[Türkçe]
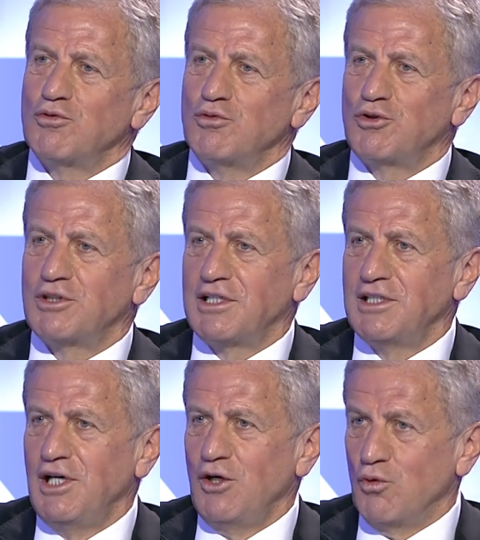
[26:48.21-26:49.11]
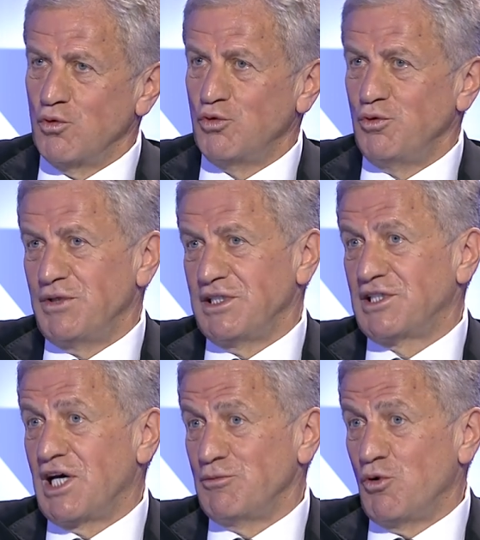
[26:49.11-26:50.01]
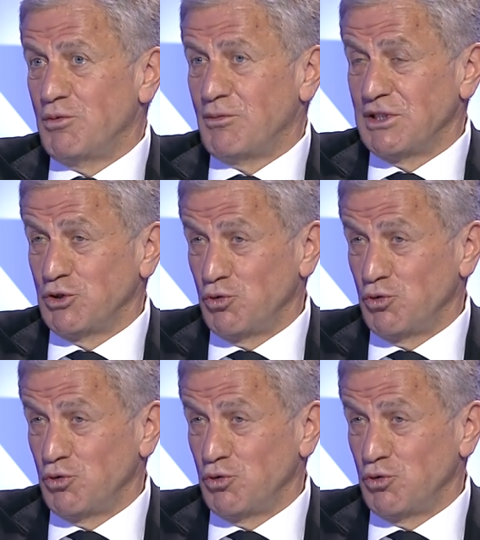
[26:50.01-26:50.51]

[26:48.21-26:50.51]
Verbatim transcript: kuruluşlar o kulüplerin sahibi olmamalı.